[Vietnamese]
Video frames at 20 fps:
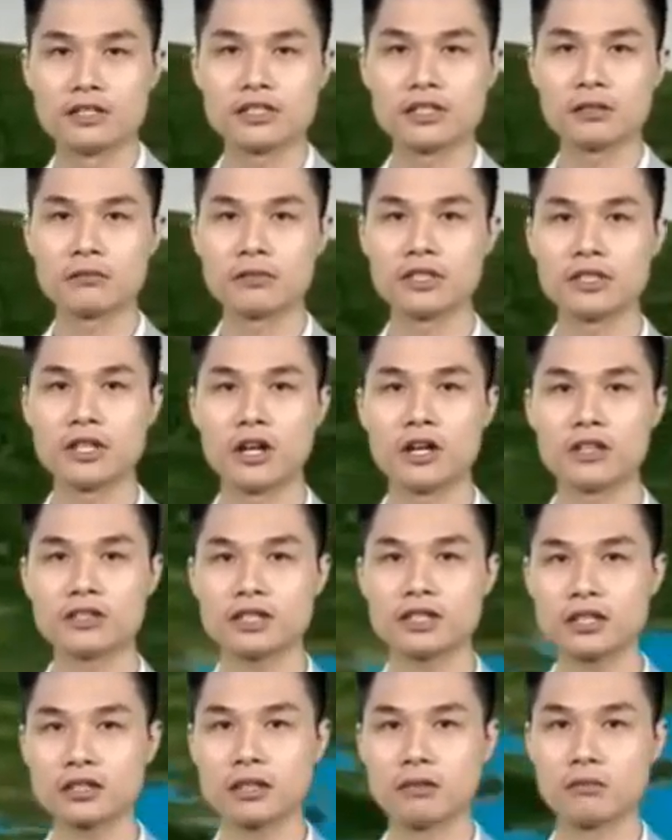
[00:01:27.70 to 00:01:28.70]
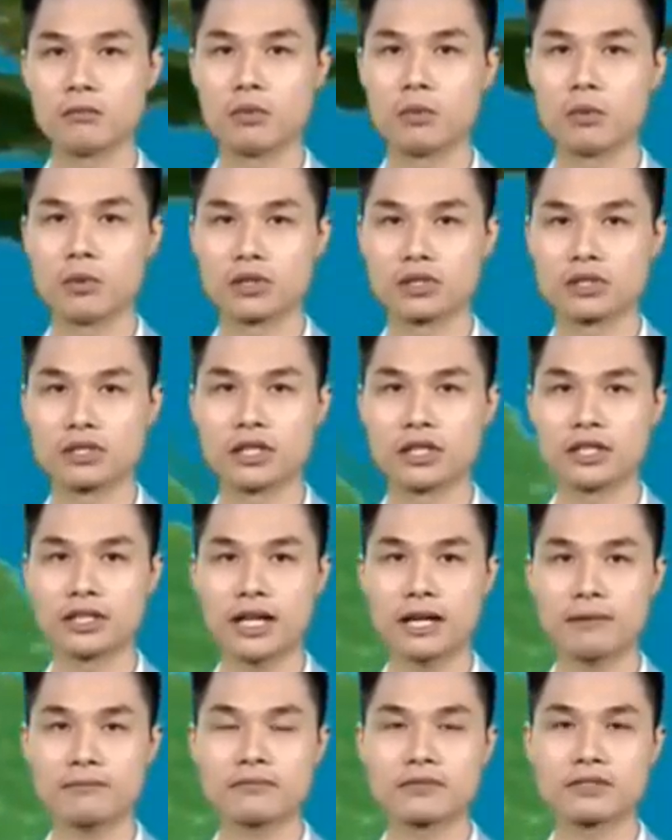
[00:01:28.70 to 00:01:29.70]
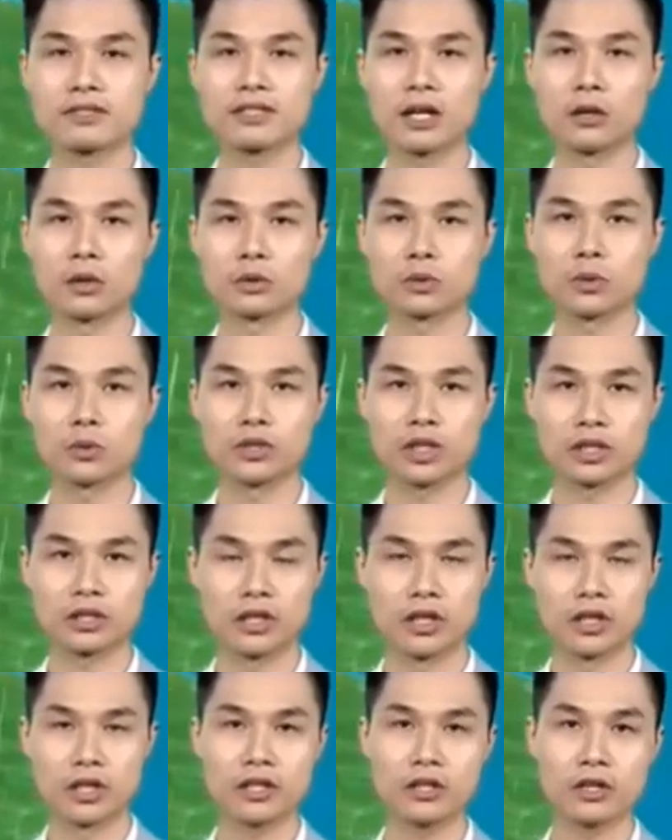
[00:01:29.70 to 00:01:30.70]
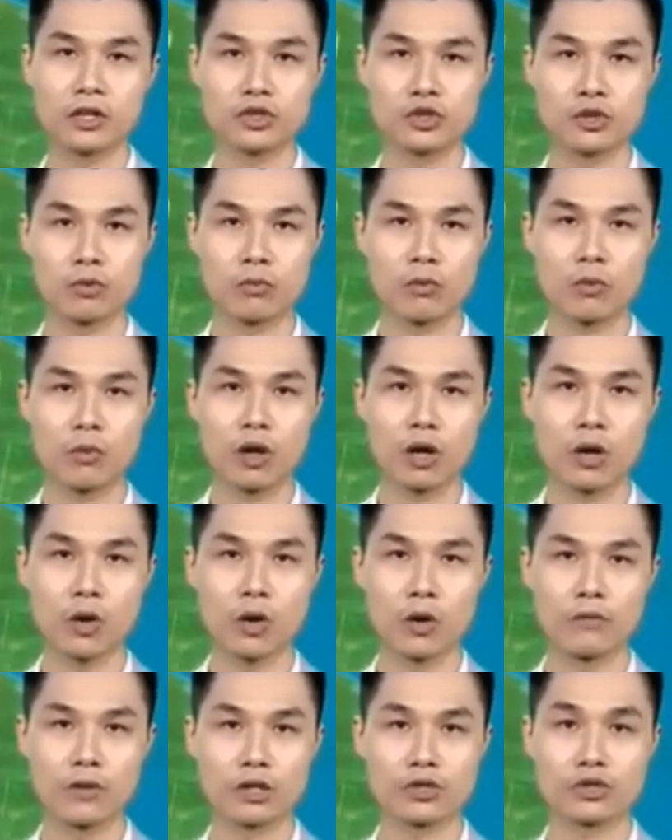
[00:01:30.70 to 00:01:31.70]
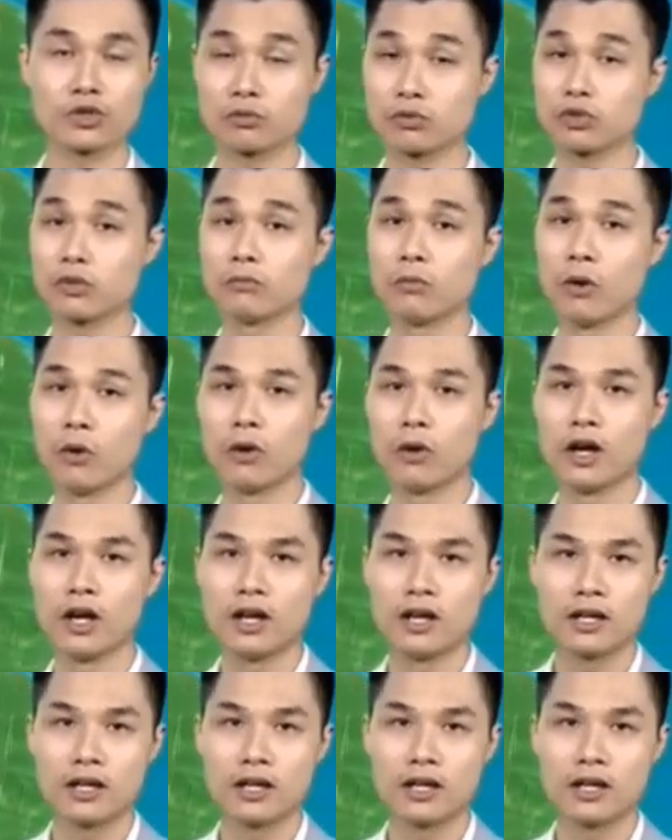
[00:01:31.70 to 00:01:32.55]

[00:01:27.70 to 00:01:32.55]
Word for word: Trong khi đó, tác động của rìa Nam giải hội tụ nhiệt đới có trục qua khu vực Trung Trung Bộ